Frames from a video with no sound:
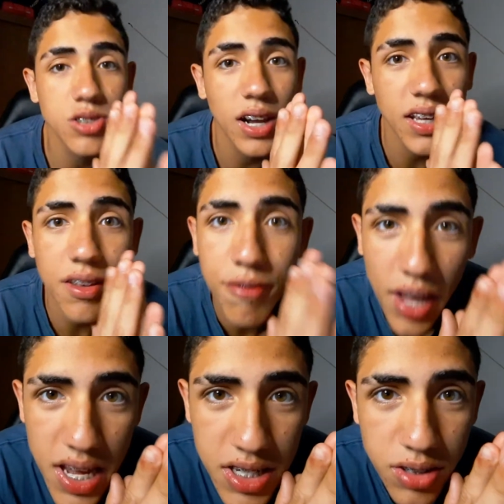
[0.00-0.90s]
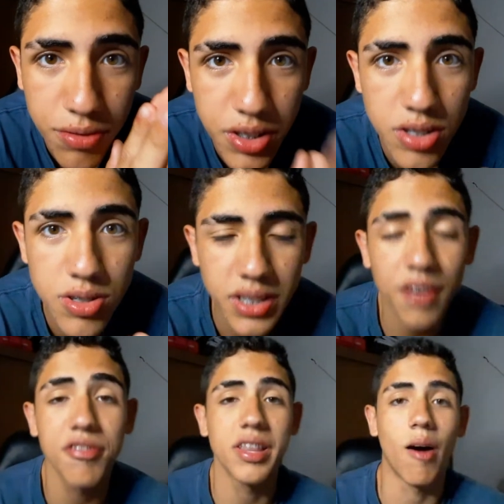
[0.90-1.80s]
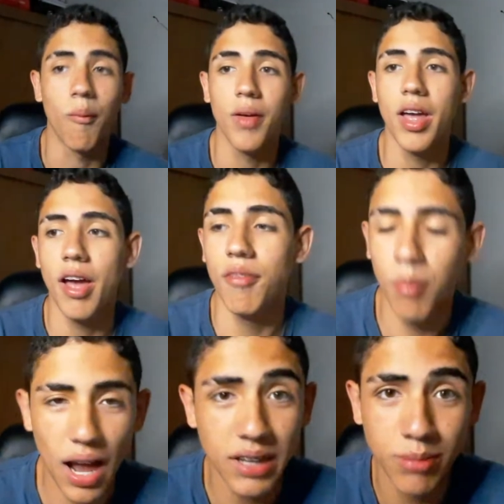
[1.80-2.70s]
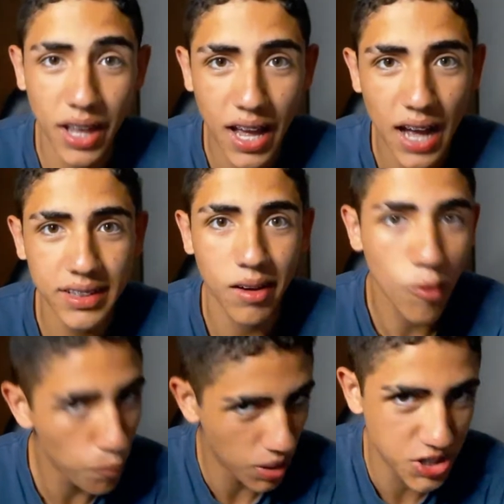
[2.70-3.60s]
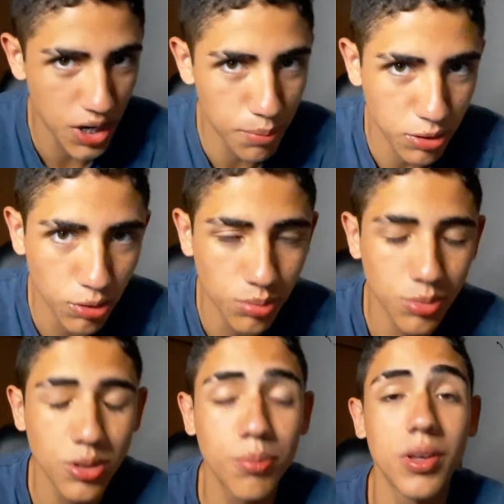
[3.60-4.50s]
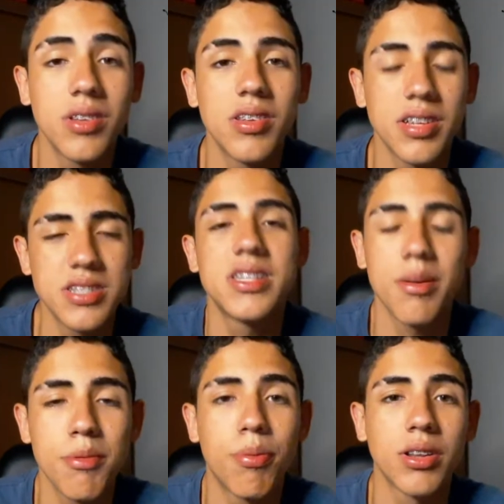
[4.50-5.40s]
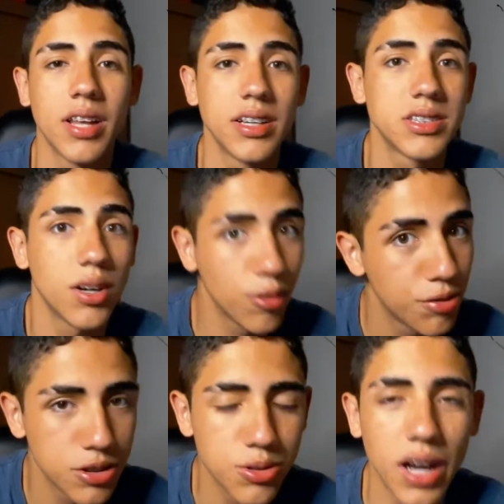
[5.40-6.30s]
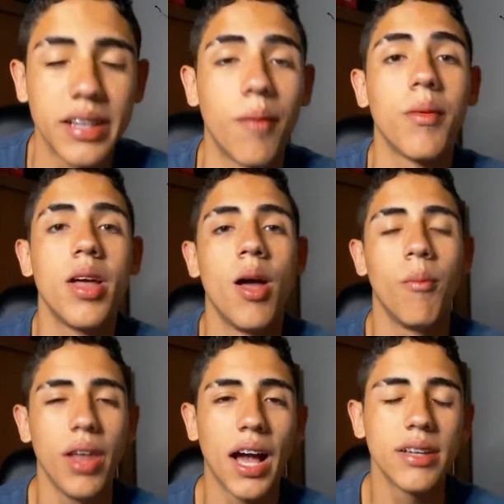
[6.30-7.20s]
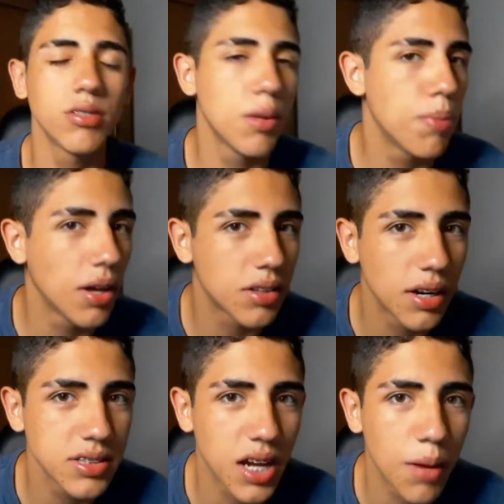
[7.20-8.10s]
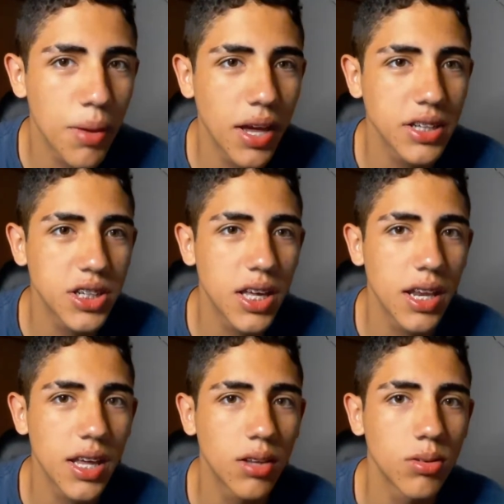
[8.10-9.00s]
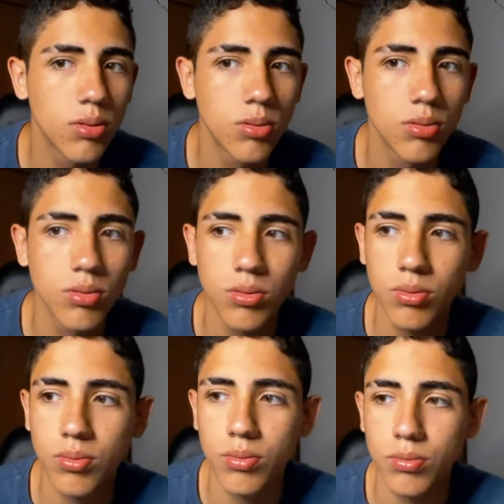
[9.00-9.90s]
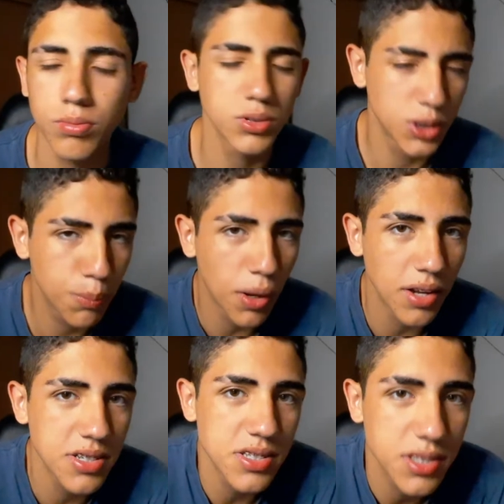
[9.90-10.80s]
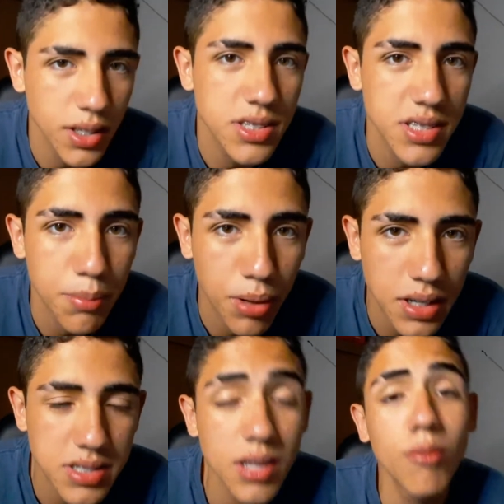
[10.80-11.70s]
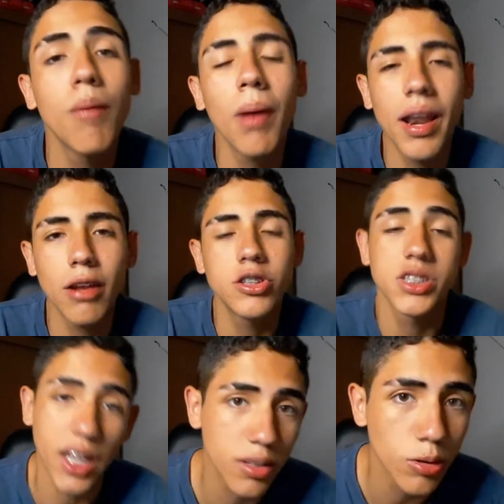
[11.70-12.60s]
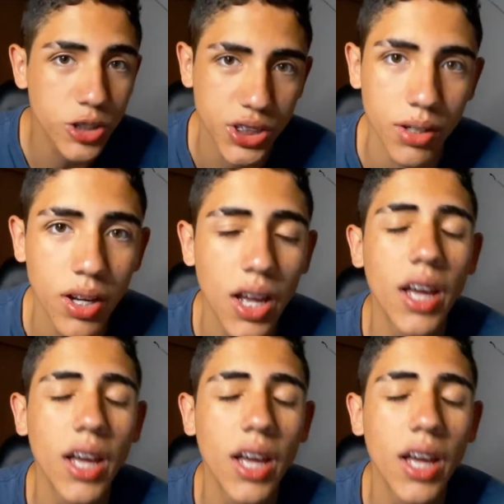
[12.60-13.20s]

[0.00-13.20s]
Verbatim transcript: seu like e veja o vídeo até o final. Vamos lá, molecada, compartilha pra todo mundo, pois isso é de extrema importância, o vídeo, o canal. Molecada, há um tempinho atrás acabei adquirindo um, se pode se dizer por assim, um aparelho de tecnologia.